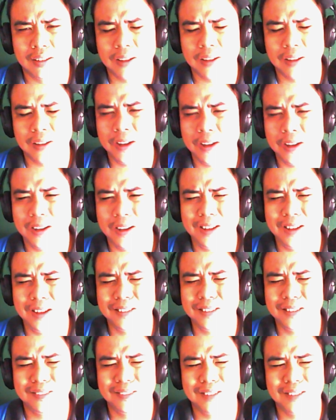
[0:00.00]
I, I,
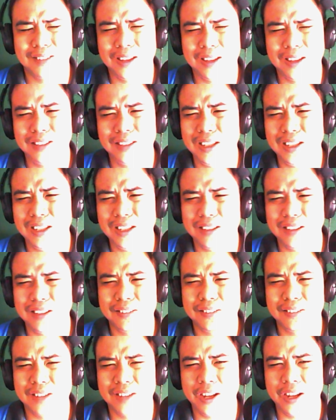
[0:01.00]
I think it's
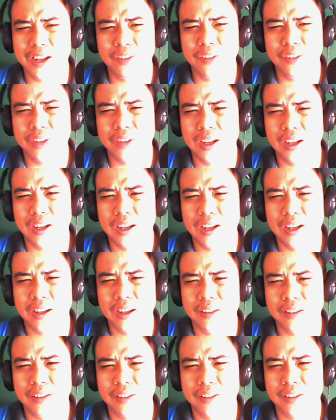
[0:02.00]
kind of uh,
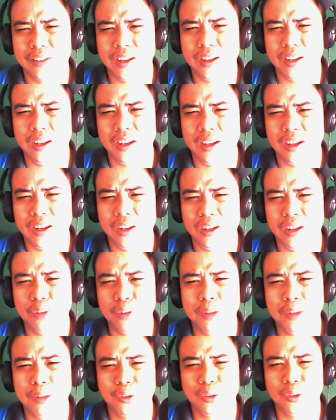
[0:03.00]
is a
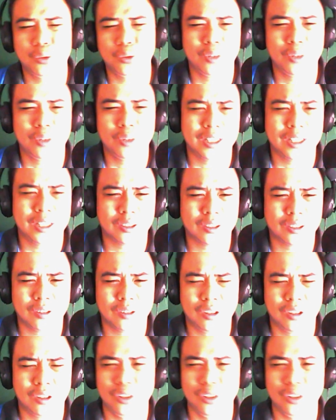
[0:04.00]
lumang tugtugin na to
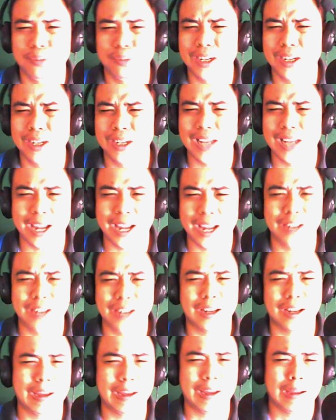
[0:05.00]
or lumang line
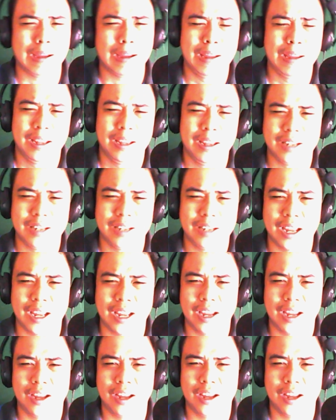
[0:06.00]
na na